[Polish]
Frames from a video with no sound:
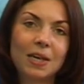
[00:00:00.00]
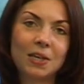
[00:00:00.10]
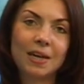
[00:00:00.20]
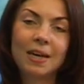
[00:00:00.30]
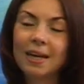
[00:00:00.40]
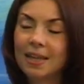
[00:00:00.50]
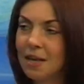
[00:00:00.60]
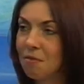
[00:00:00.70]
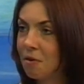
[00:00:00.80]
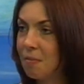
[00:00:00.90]
Także
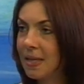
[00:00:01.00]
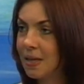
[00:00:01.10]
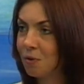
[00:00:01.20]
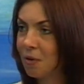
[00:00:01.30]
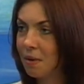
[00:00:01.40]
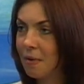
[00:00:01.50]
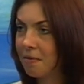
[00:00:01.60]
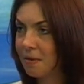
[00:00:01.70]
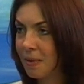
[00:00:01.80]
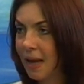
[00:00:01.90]
te informacje już
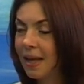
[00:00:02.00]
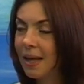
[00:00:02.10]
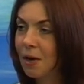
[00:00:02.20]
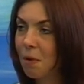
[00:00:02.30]
niebawem na